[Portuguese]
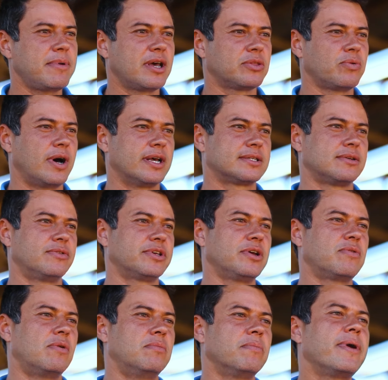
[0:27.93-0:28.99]
minha atuação aqui
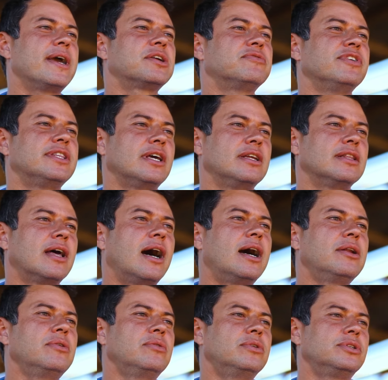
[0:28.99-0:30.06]
como médico
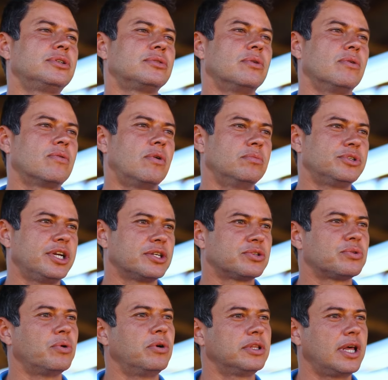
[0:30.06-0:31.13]
veterinário e estou como
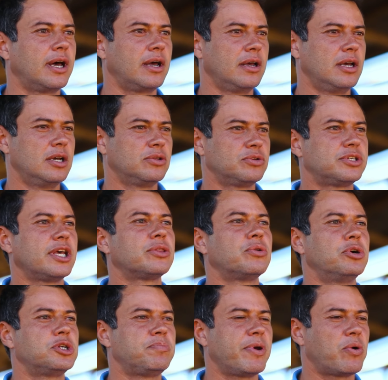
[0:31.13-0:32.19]
gestor da, do
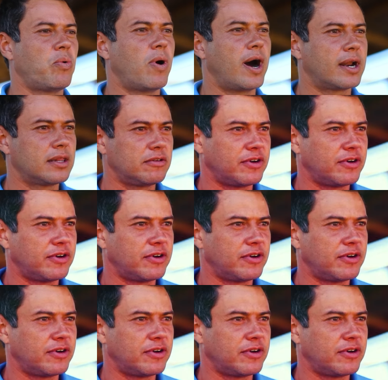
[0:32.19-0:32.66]
setor de pecuária da